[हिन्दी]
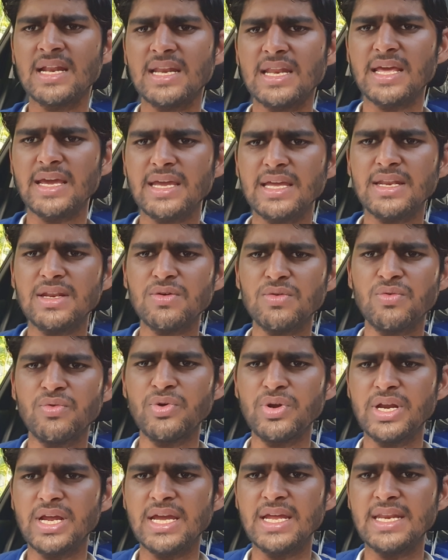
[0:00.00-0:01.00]
लेकिन
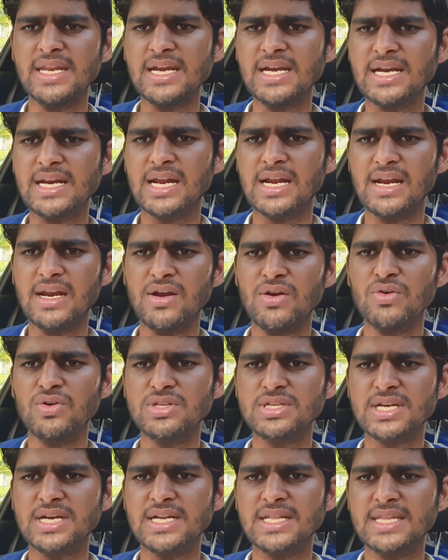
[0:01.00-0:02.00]
हुंडई ने ट्रेलर
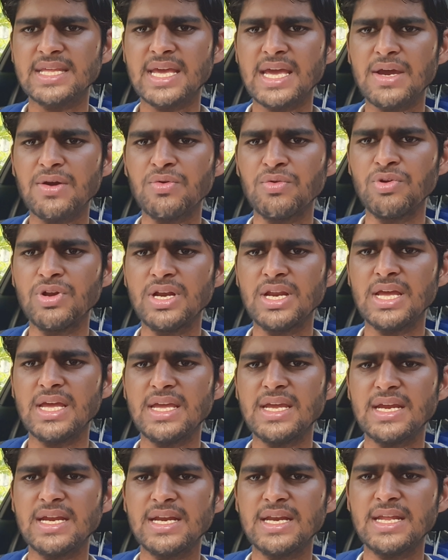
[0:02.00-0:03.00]
लॉन्च कर दिया है हुंडई
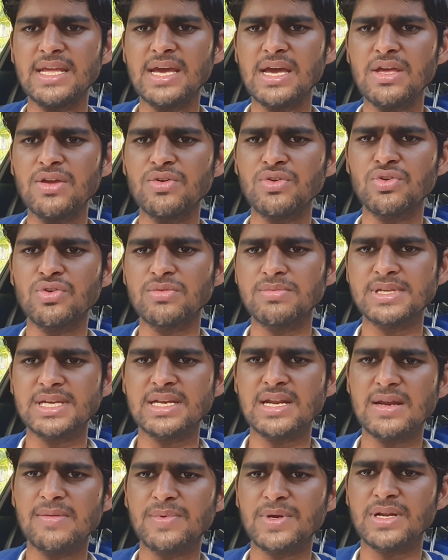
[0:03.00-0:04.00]
इंडिया यूट्यूब
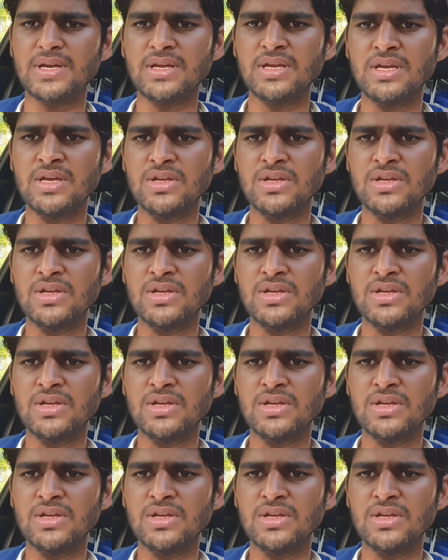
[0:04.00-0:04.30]
चैनल पर